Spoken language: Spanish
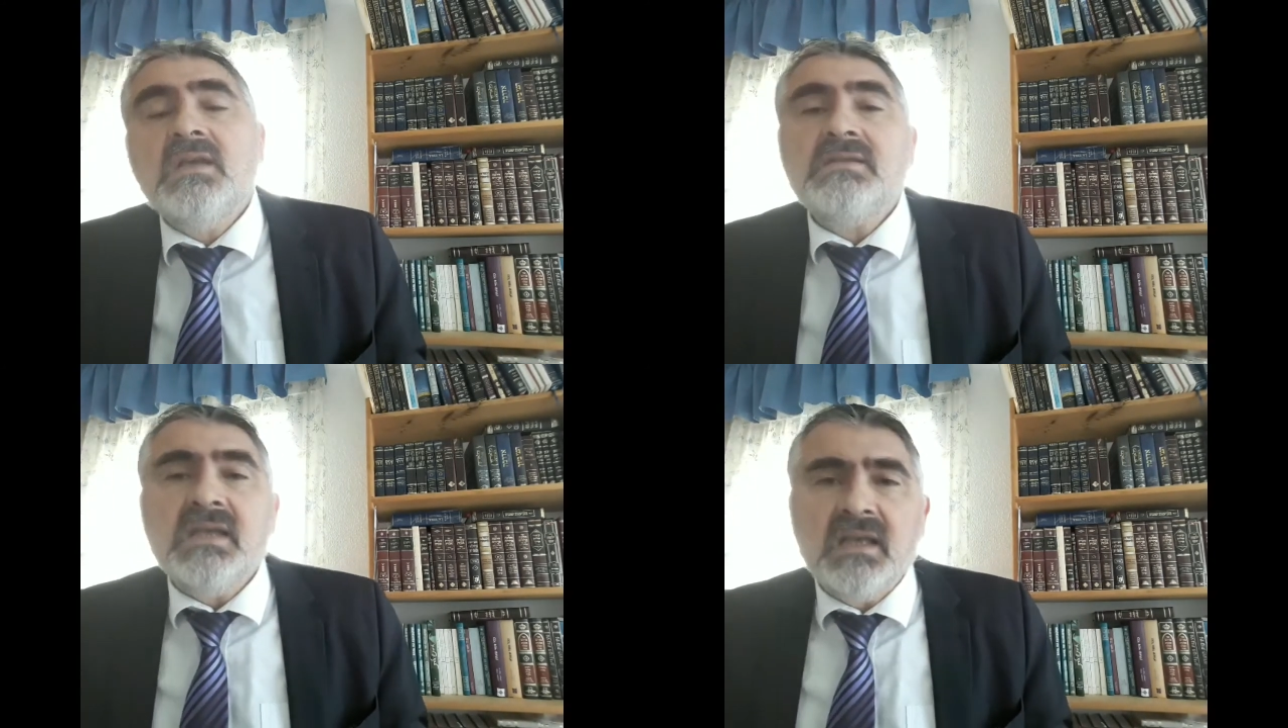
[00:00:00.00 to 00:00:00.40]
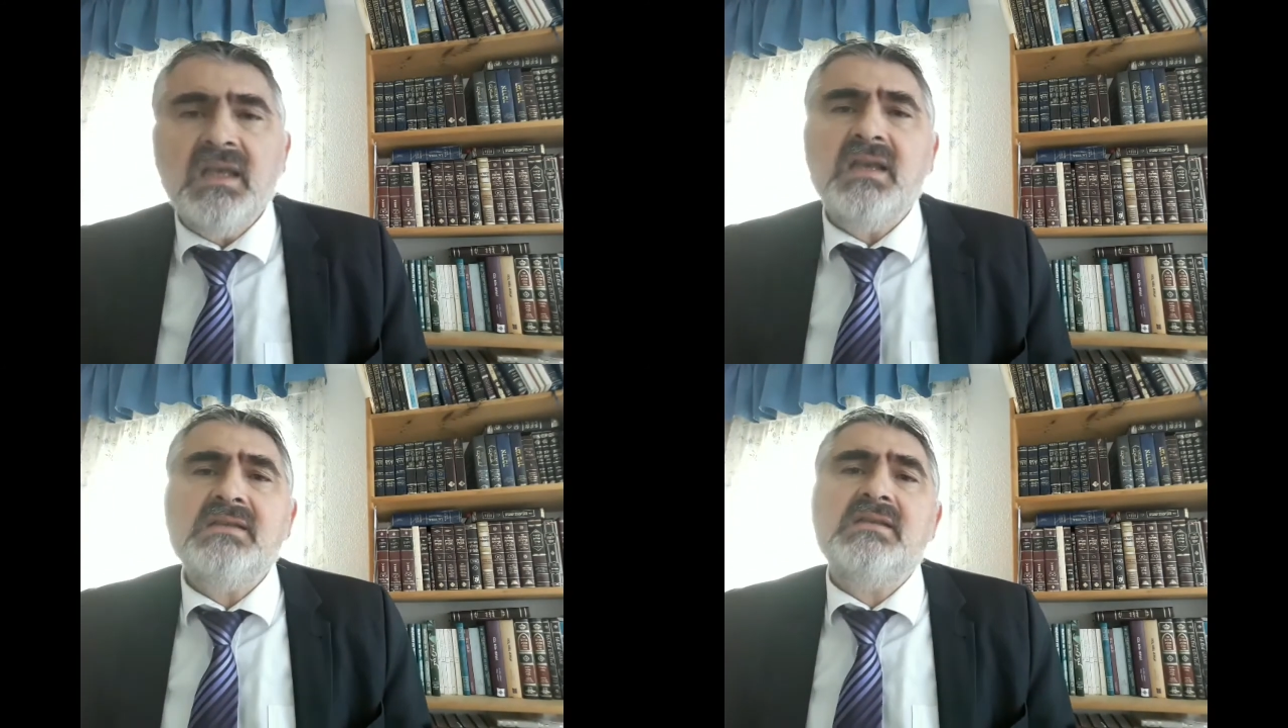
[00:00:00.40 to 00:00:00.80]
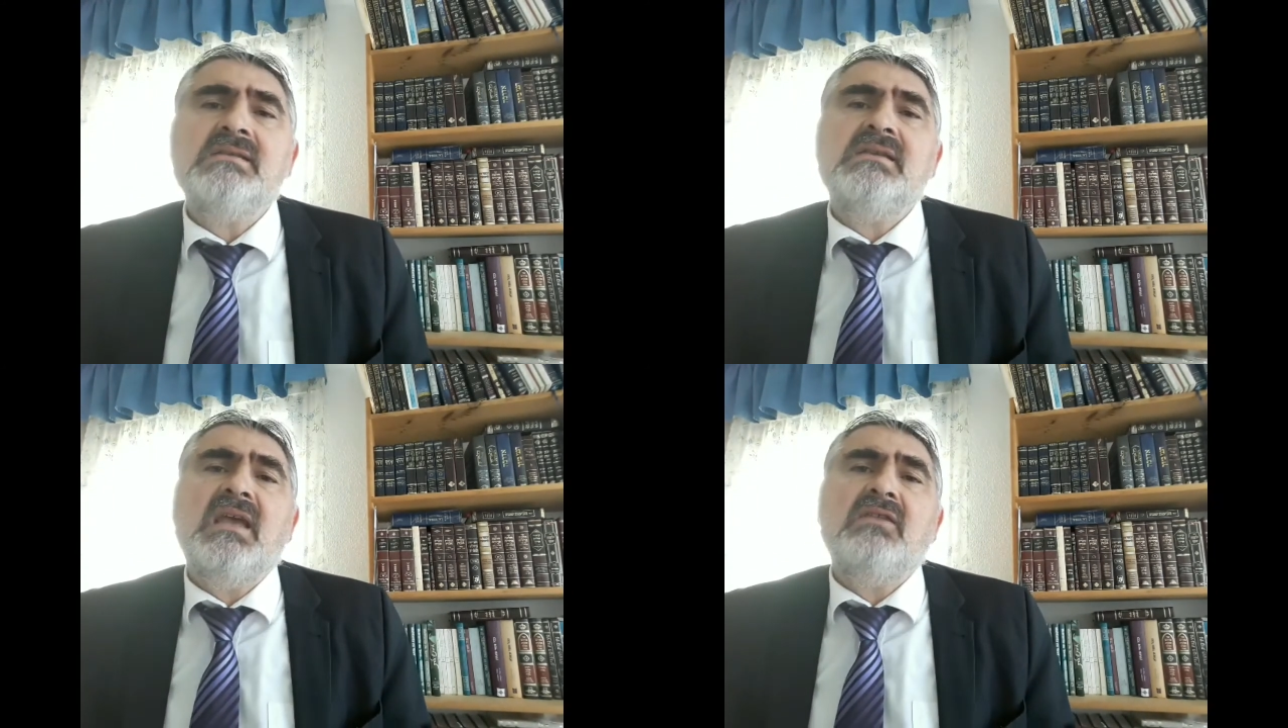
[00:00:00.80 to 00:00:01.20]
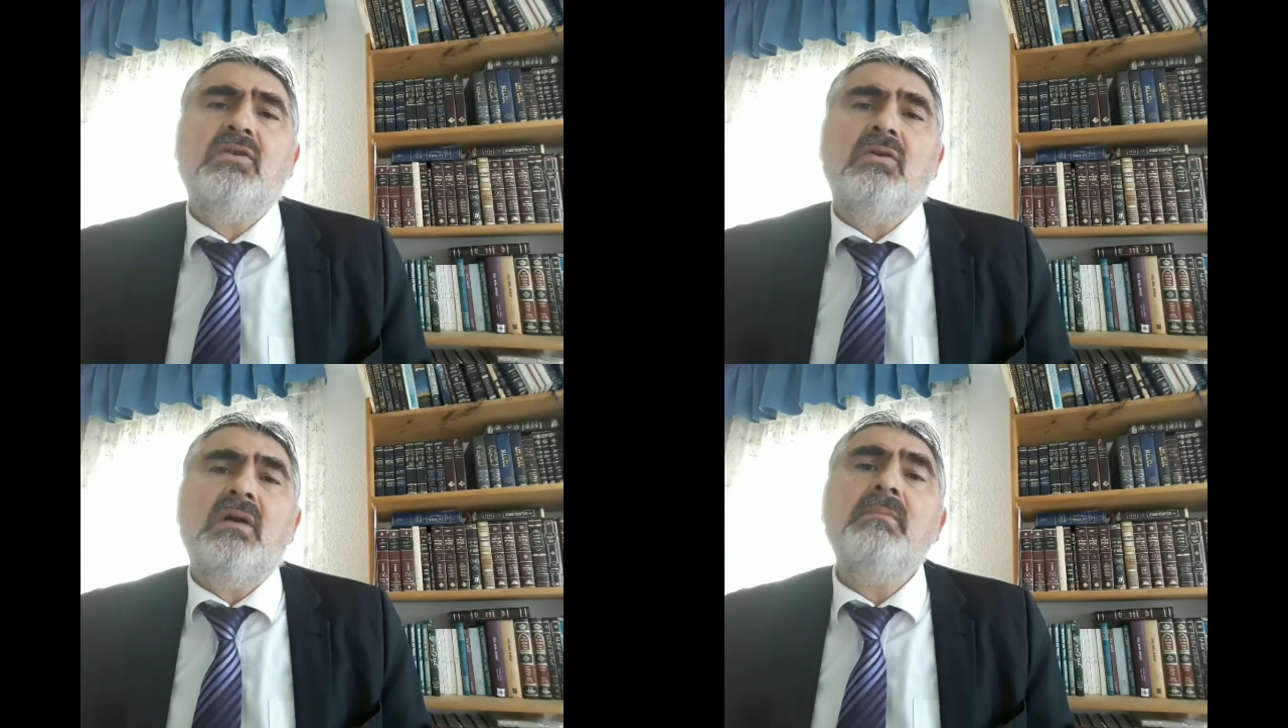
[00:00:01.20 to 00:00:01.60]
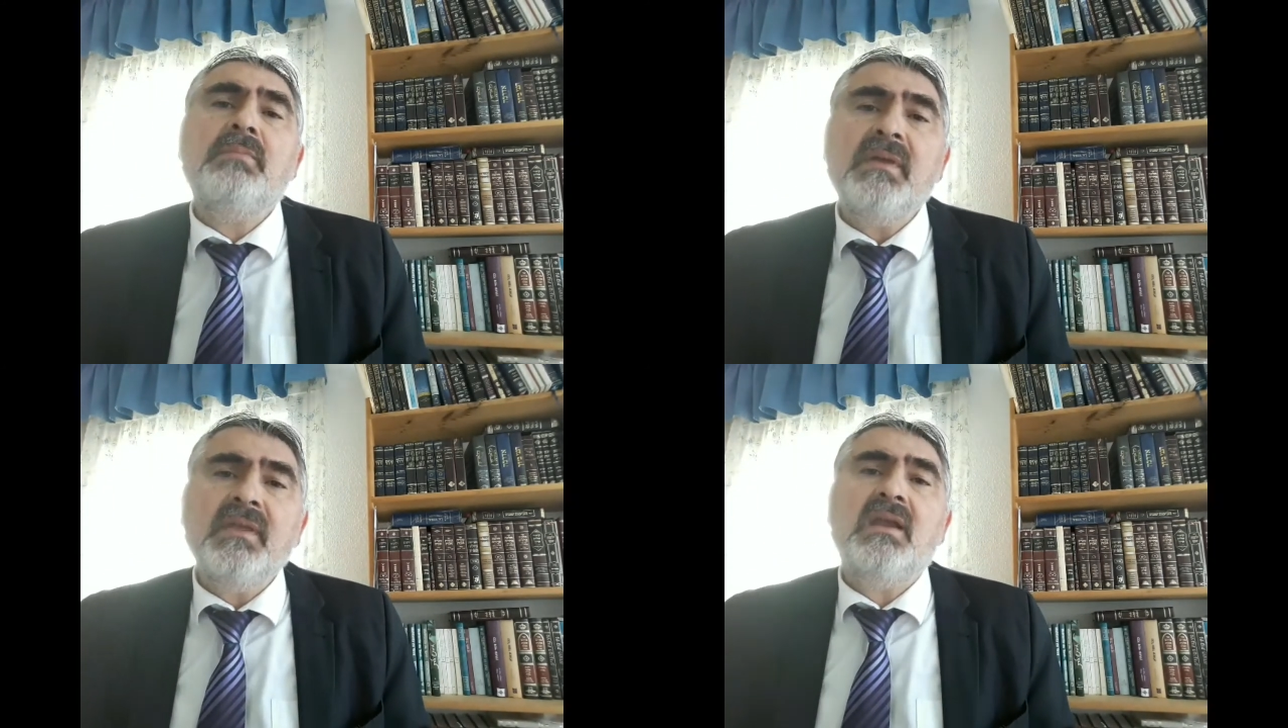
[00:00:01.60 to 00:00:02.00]
seguir insistiendo en
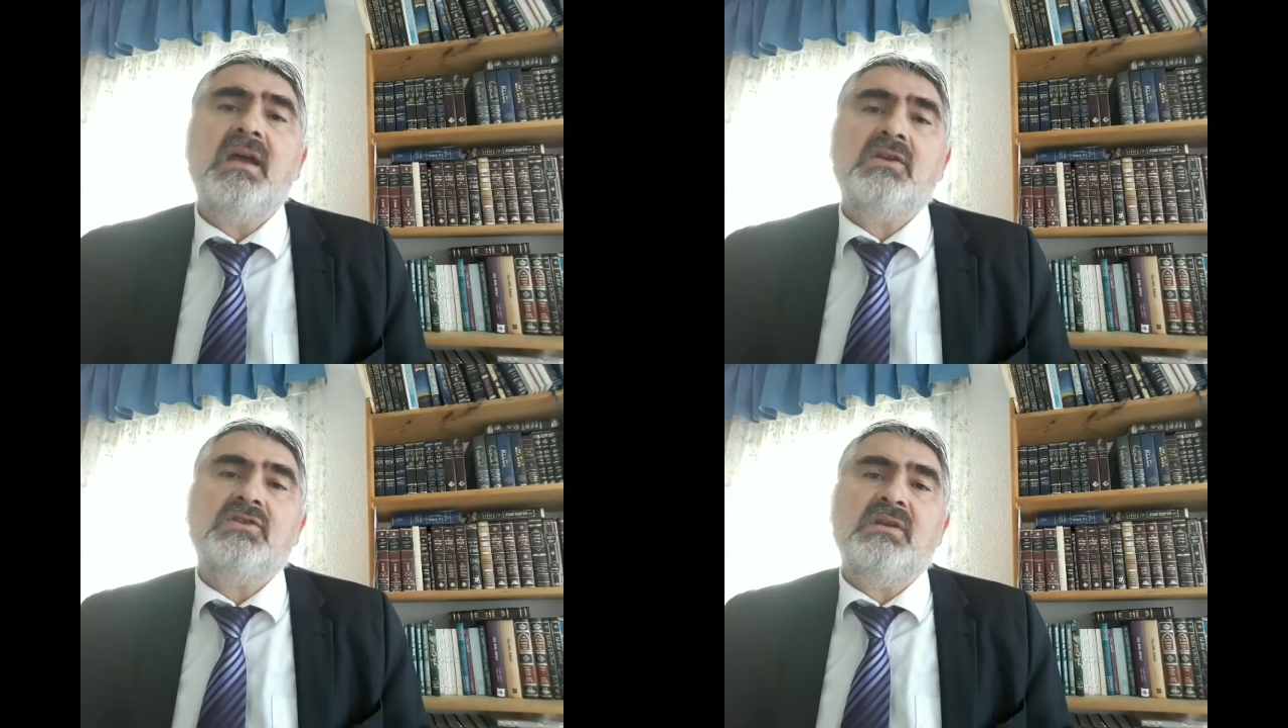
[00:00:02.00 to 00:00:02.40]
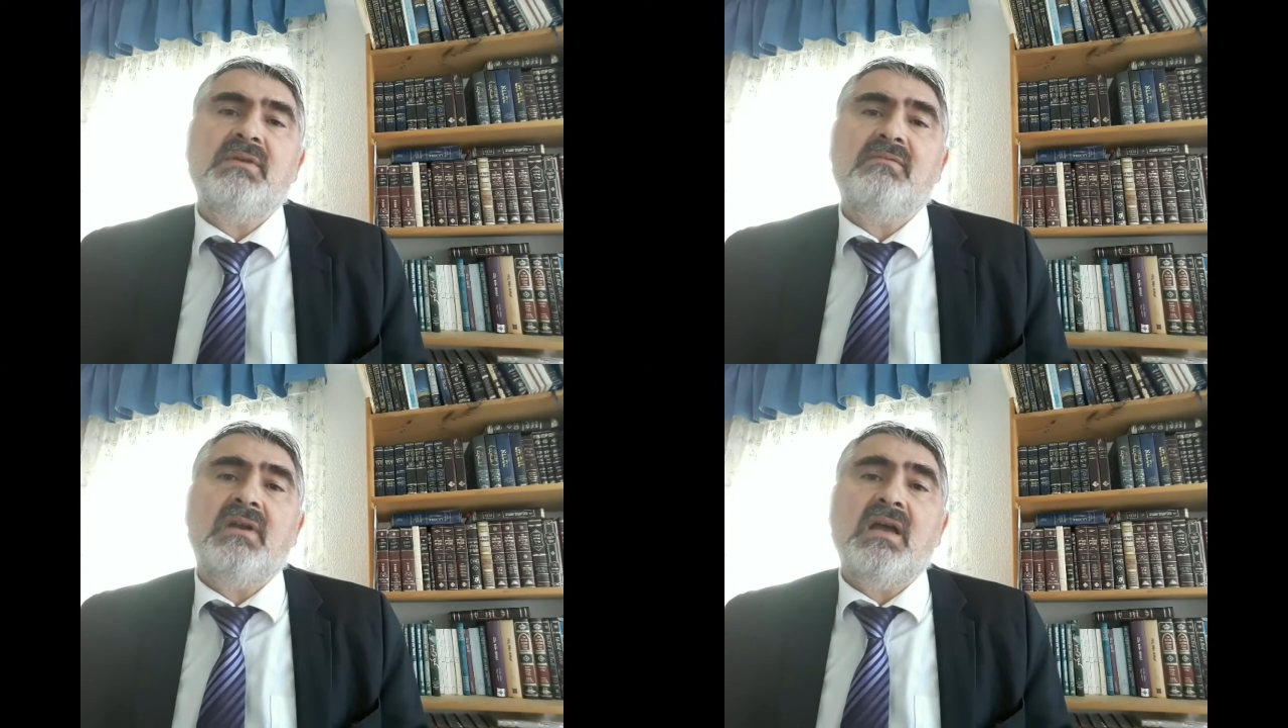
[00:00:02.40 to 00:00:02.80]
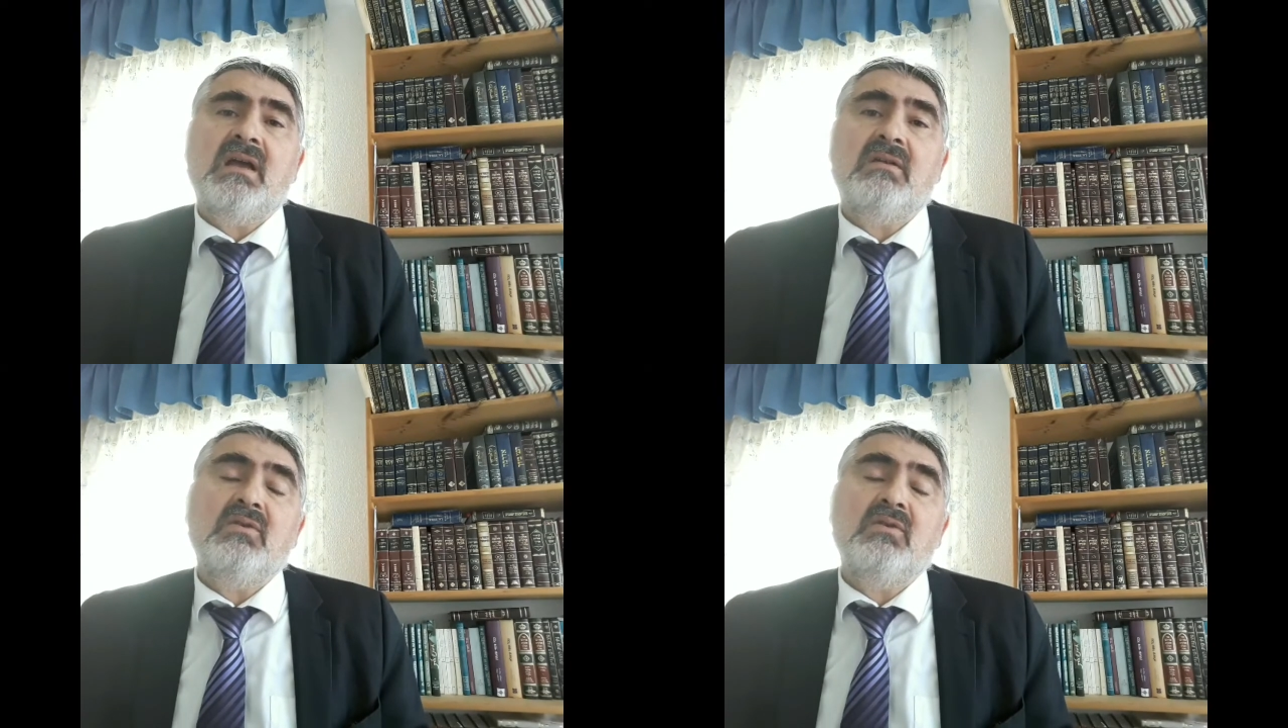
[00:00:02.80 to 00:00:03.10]
pedir a Hashem Baraj.